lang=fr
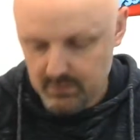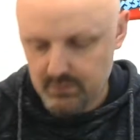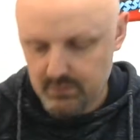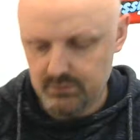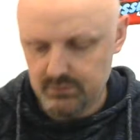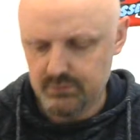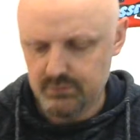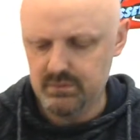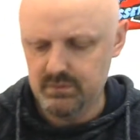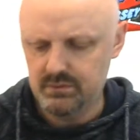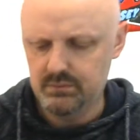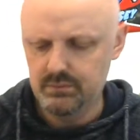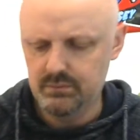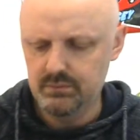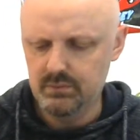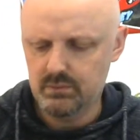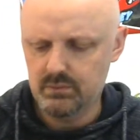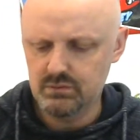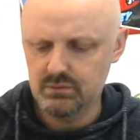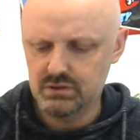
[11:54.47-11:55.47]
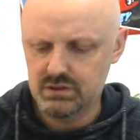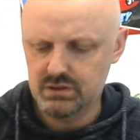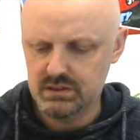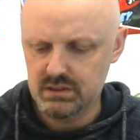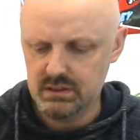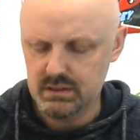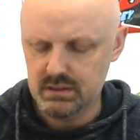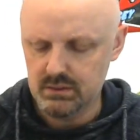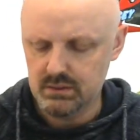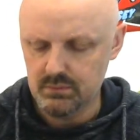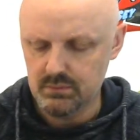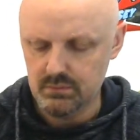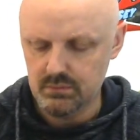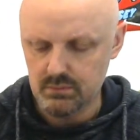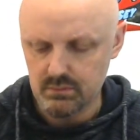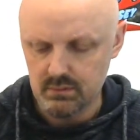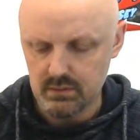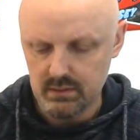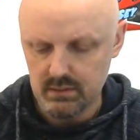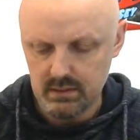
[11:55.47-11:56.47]
Ensuite, dedans, j'ai
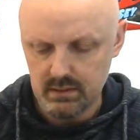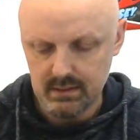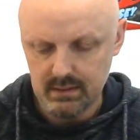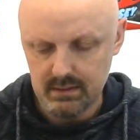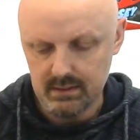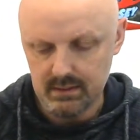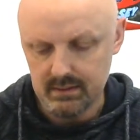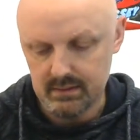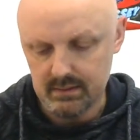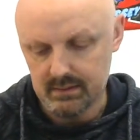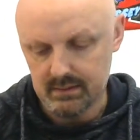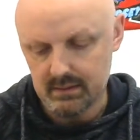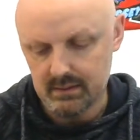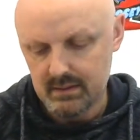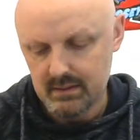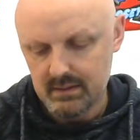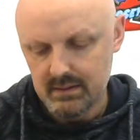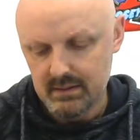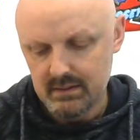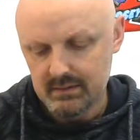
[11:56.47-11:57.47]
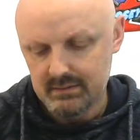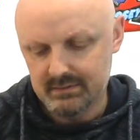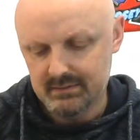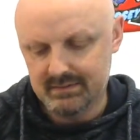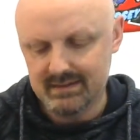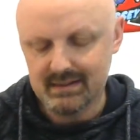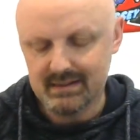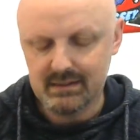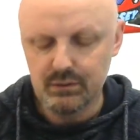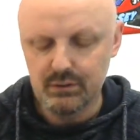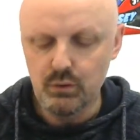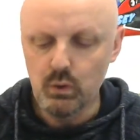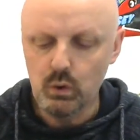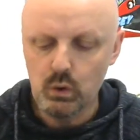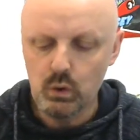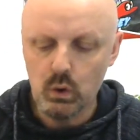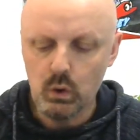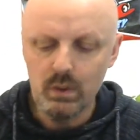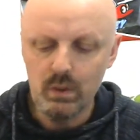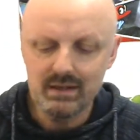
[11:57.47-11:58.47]
euh, la Techno
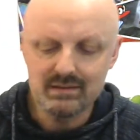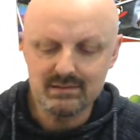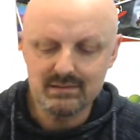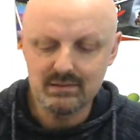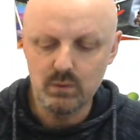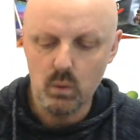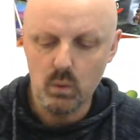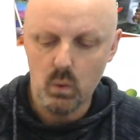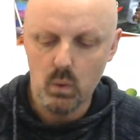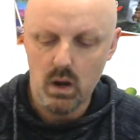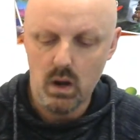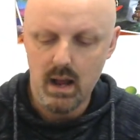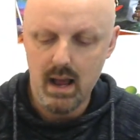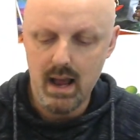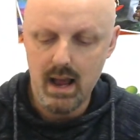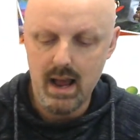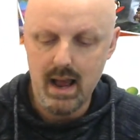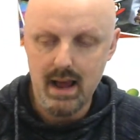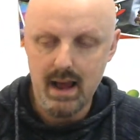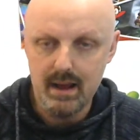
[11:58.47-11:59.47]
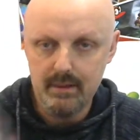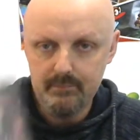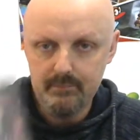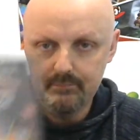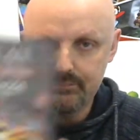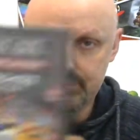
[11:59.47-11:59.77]
Collection 1